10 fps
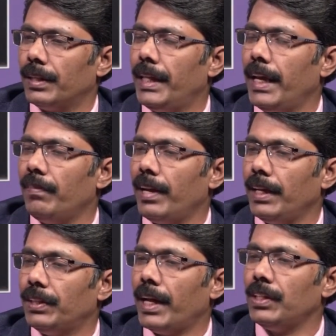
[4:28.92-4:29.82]

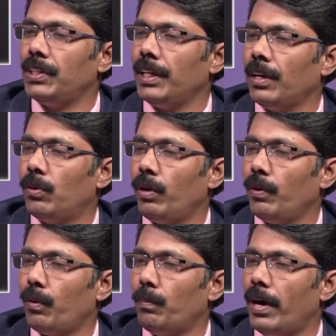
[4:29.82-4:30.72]
தேவனை தரிசிக்கக்கூடிய
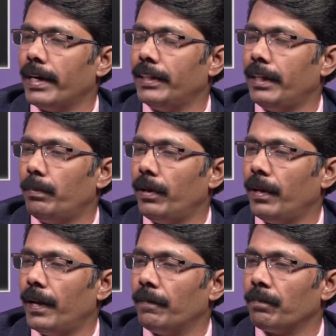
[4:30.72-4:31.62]
ஒரு பாக்கியத்தை
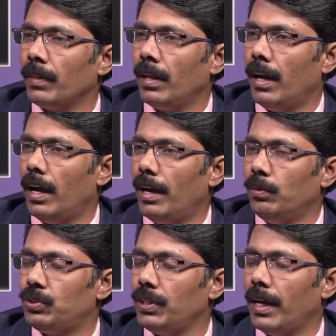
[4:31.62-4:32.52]
பெறுகிறார்
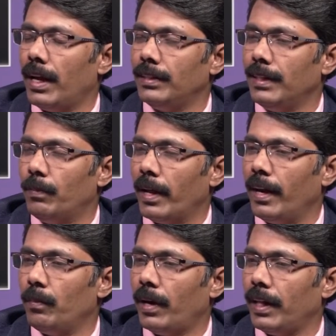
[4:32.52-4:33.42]
உசியா ராஜா
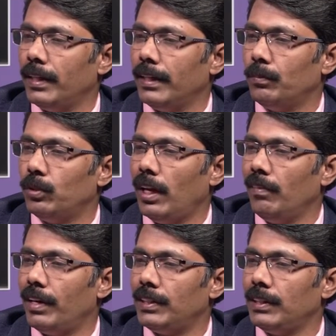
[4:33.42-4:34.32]
மரணம் அடைந்த அந்த முதல்
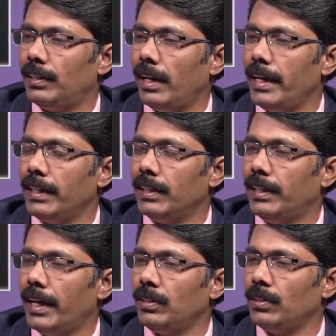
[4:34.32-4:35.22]
வருஷத்திலேயே இந்த
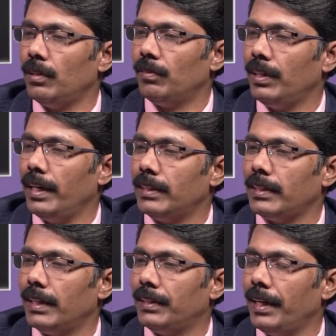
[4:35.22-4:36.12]
தரிசனம் வந்து
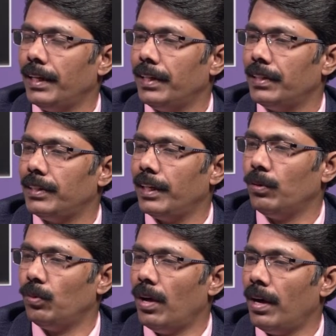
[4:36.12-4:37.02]
ஏசியா
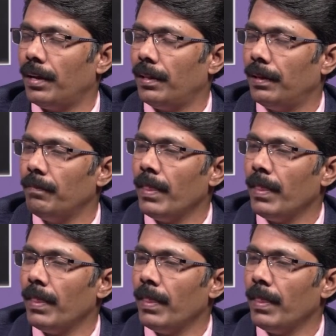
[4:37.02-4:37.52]
தரிசிக்கு உண்டாகிறது